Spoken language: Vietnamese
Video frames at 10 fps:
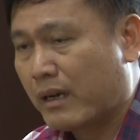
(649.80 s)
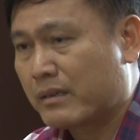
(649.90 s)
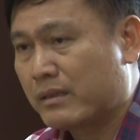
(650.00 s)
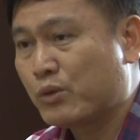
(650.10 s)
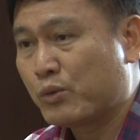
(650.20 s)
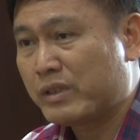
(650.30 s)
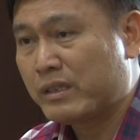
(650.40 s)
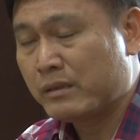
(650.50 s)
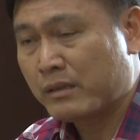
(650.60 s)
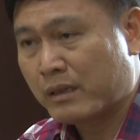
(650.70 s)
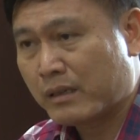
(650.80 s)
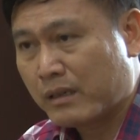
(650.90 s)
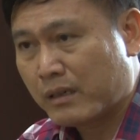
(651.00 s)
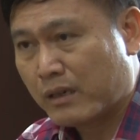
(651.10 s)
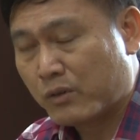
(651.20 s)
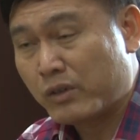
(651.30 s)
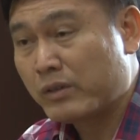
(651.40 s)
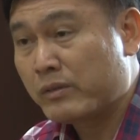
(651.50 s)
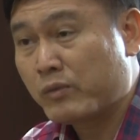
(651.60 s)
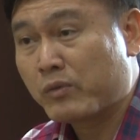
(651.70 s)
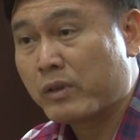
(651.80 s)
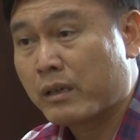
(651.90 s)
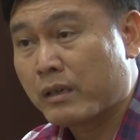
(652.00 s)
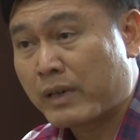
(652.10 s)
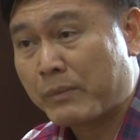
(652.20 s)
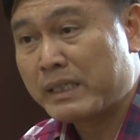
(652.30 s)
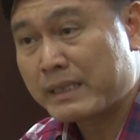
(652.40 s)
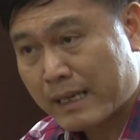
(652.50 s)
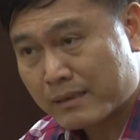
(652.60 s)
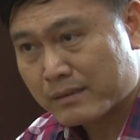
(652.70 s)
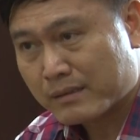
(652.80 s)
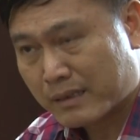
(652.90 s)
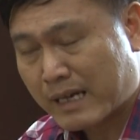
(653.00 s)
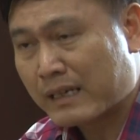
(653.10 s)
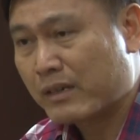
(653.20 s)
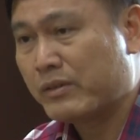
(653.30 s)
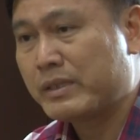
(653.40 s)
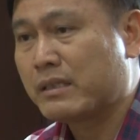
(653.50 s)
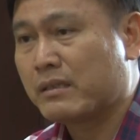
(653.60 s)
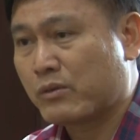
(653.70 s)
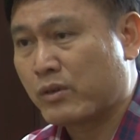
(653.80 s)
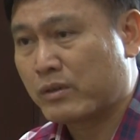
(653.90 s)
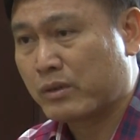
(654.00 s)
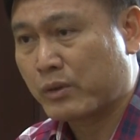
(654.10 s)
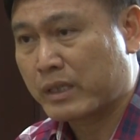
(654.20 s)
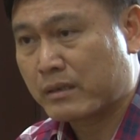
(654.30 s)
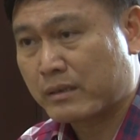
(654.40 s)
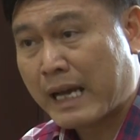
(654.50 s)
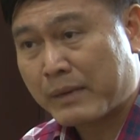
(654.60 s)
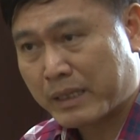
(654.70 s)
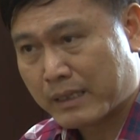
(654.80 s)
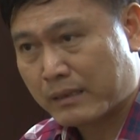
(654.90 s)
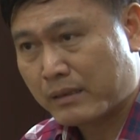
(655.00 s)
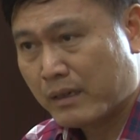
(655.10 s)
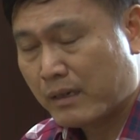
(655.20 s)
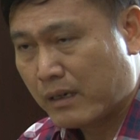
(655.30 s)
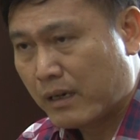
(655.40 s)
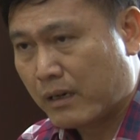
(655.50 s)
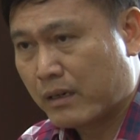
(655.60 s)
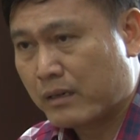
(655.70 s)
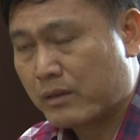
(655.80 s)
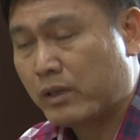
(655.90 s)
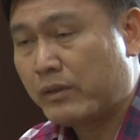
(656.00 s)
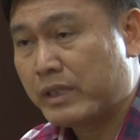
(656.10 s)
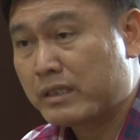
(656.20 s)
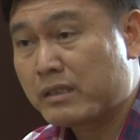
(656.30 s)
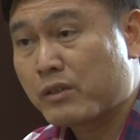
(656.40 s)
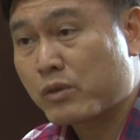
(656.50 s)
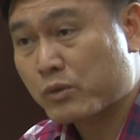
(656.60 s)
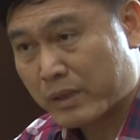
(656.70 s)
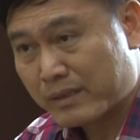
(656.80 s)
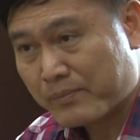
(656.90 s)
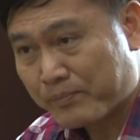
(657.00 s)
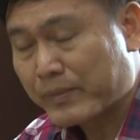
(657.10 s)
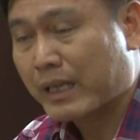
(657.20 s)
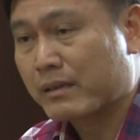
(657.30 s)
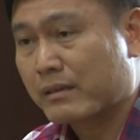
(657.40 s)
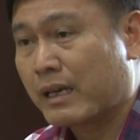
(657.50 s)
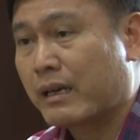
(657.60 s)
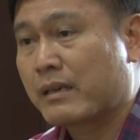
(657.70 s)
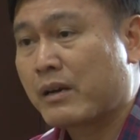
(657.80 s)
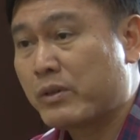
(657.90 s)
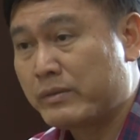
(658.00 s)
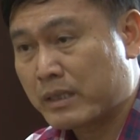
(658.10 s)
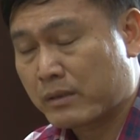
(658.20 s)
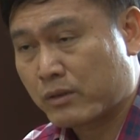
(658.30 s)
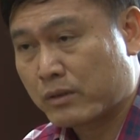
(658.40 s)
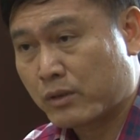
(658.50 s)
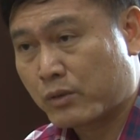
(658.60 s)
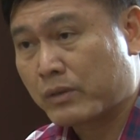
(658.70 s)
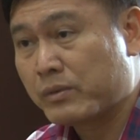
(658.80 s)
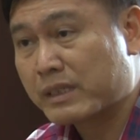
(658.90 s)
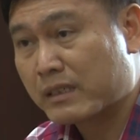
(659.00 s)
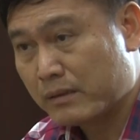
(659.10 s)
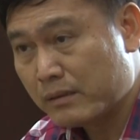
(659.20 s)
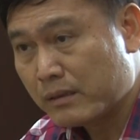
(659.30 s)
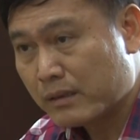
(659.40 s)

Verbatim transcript: uh, dụ như uh, Phạm Minh Giang đang là huấn luyện trưởng của đội tuyển Nam hiện nay uh, huấn luyện viên Trương Quốc Tuấn là đang huấn luyện trưởng của đội tuyển Phúc San nữ